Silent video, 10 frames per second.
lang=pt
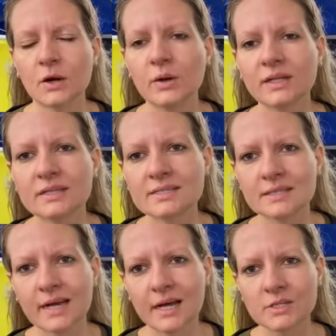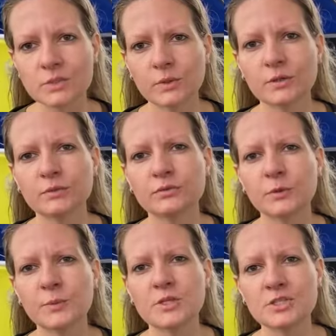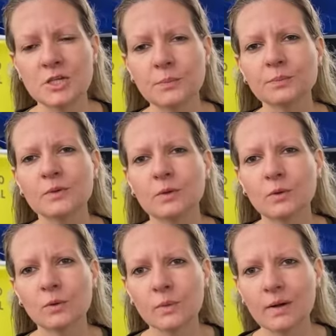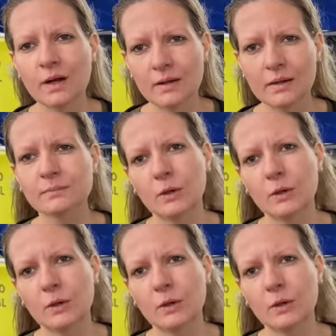Olha, nesse caso, eu vou pedir com a,